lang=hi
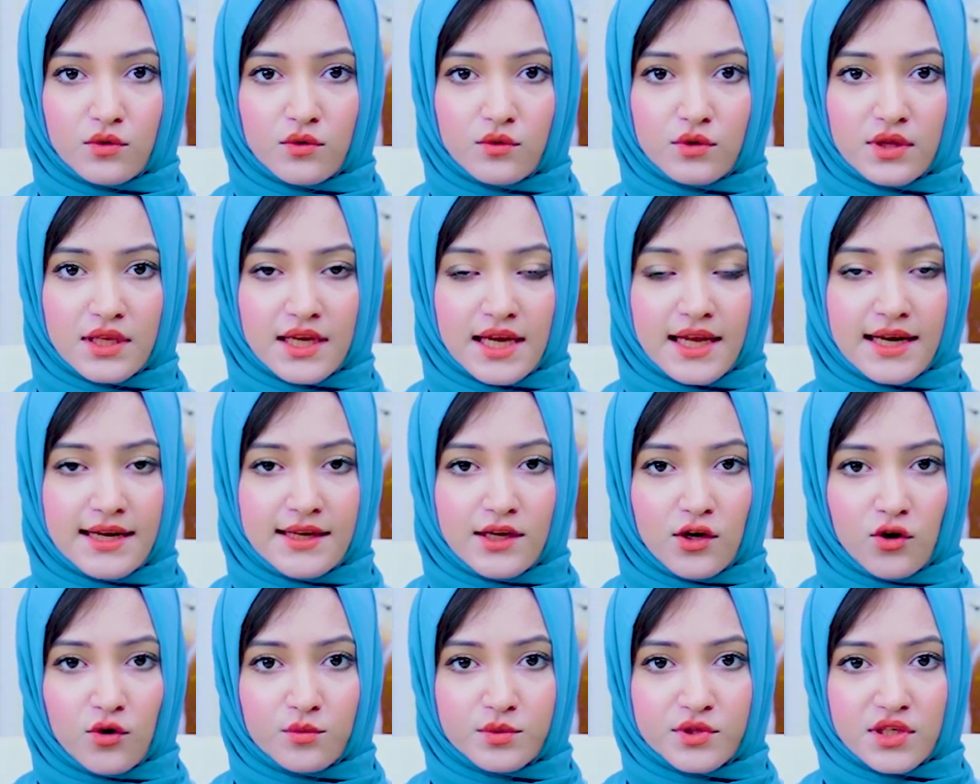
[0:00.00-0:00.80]
उनके
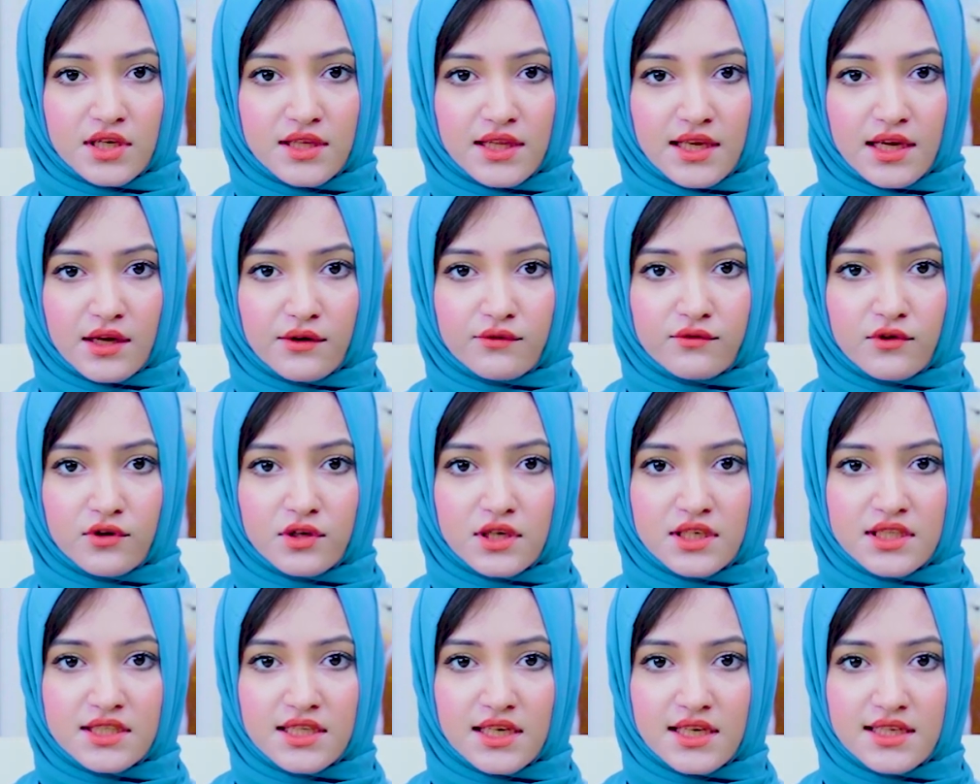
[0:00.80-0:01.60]
लिए ऑप्शन है
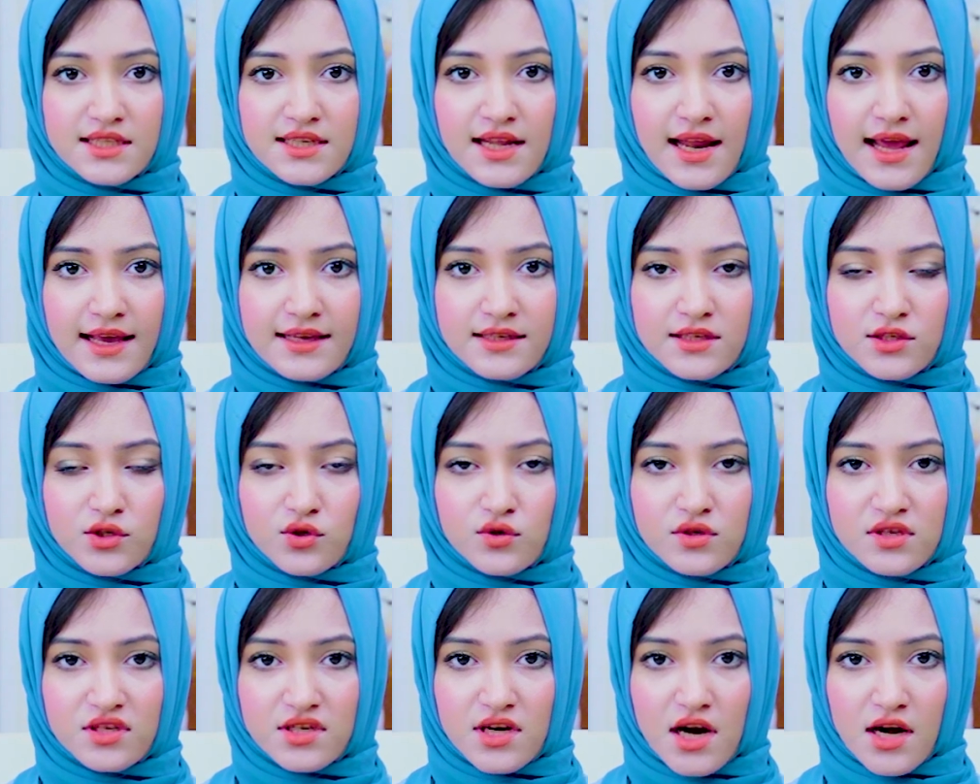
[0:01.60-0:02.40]
कि सिक्स लैख से
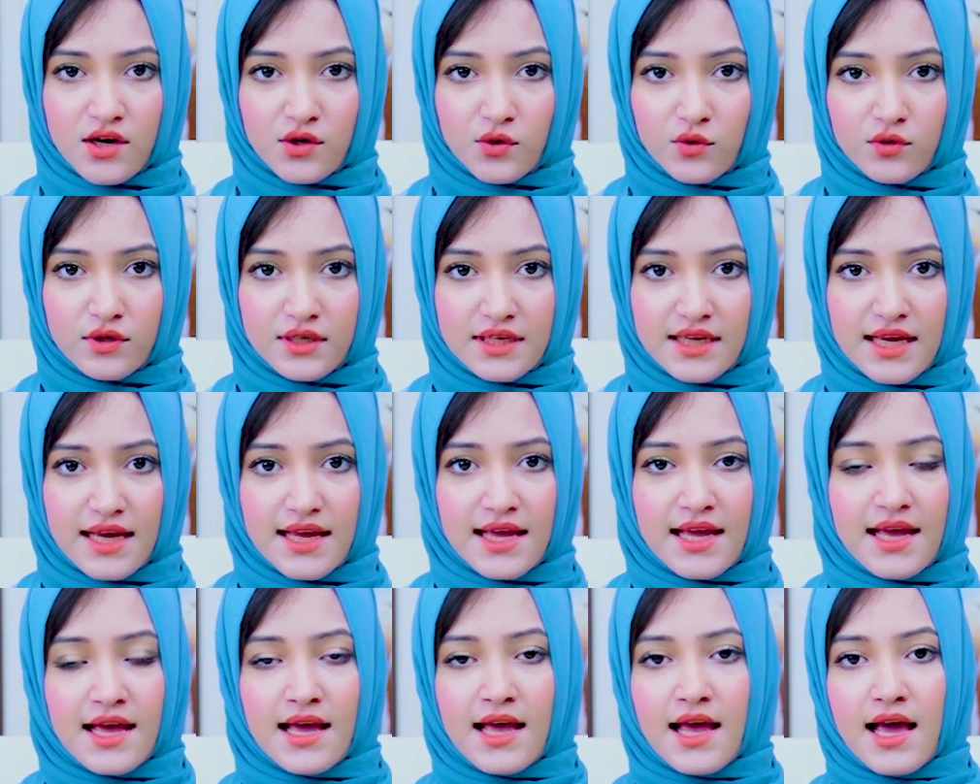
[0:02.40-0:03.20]
जो स्टार्ट हो रही है